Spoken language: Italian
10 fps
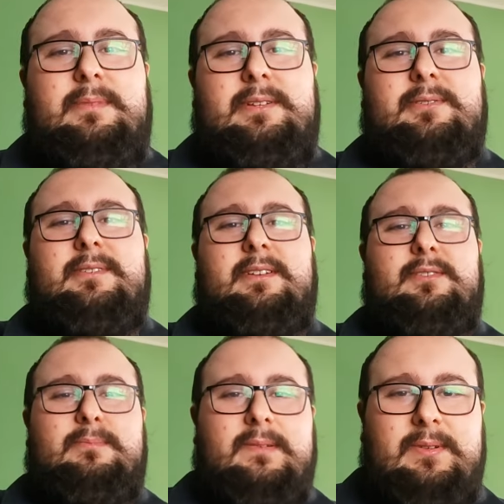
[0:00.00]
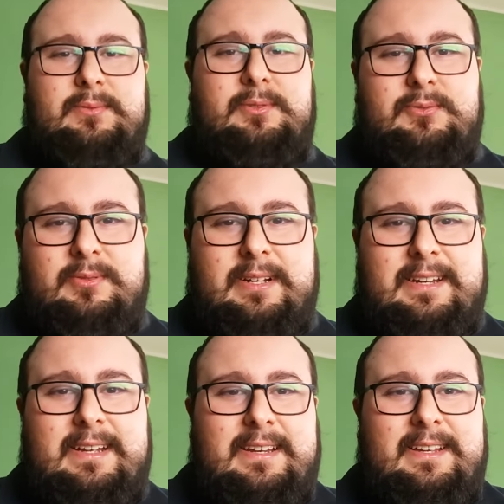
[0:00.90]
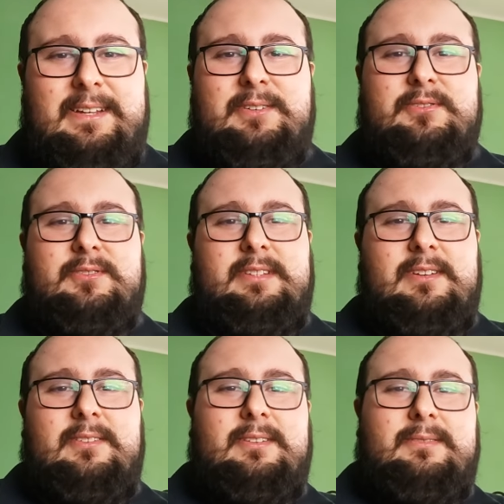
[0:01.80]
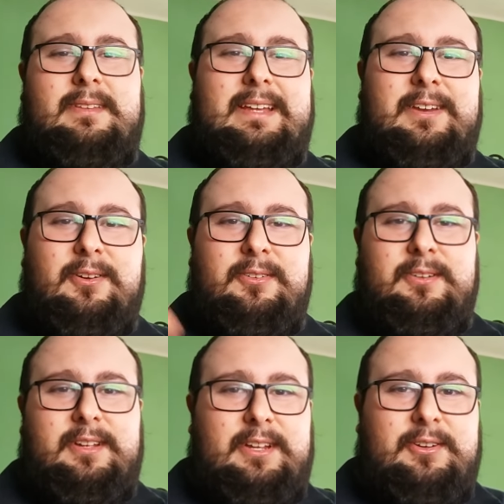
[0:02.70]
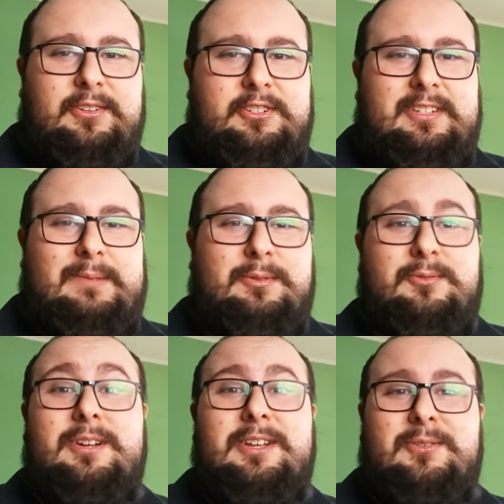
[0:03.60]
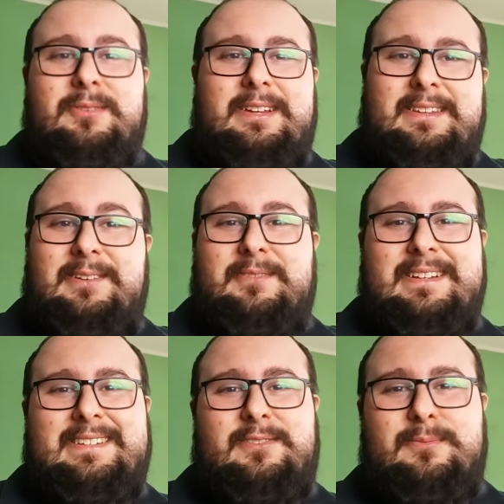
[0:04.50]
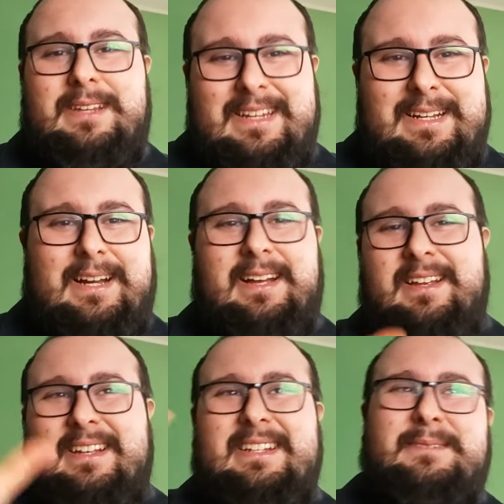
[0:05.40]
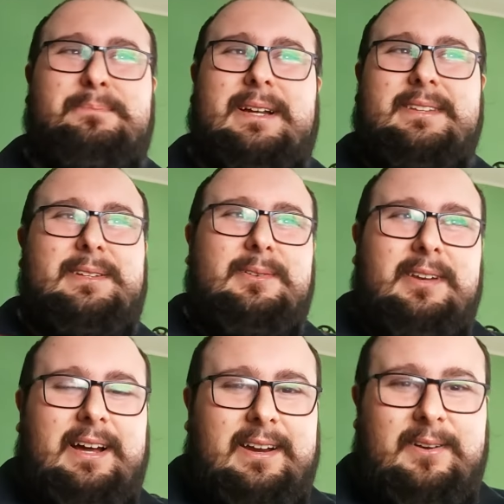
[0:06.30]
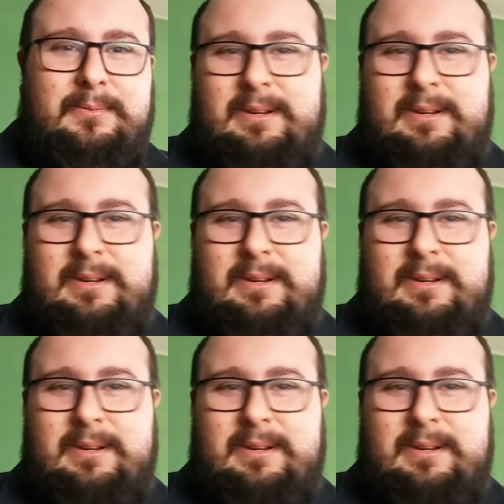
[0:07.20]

bentornati o benvenuti sul canale, io sono Dario del Darion e oggi siamo qui riuniti in questa domenica particolare, no?